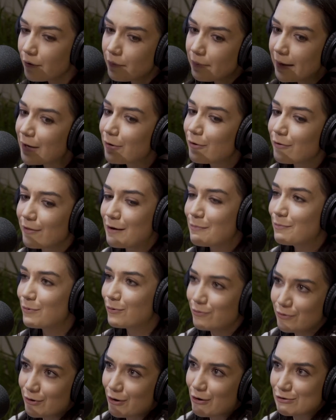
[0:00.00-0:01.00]
vengo del
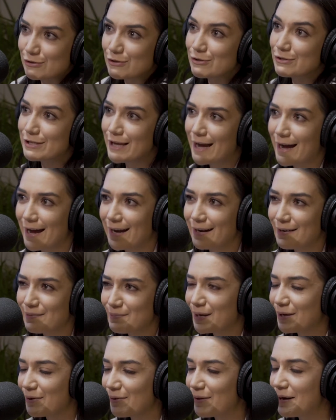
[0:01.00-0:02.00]
mundo social,
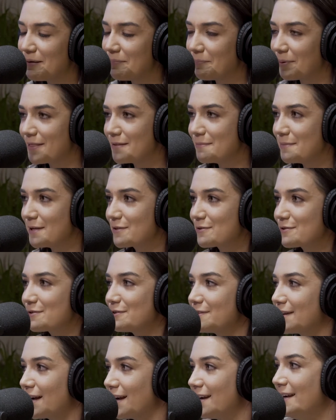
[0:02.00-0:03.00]
vengo del emprendimiento
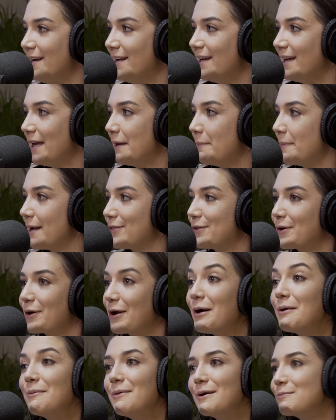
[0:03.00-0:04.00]
social y me ha
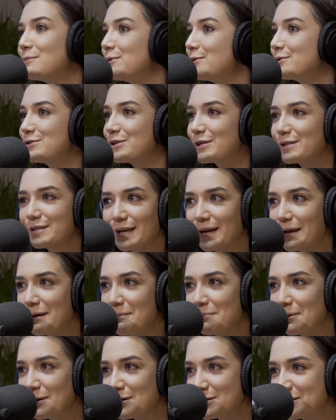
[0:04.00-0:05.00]
tocado ver muchos del mundo
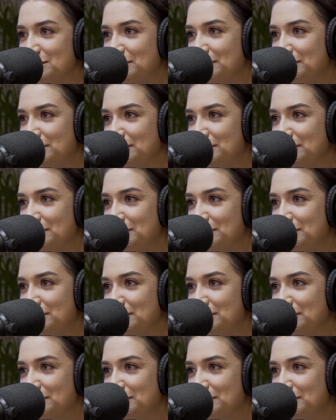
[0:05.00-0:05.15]
social, de la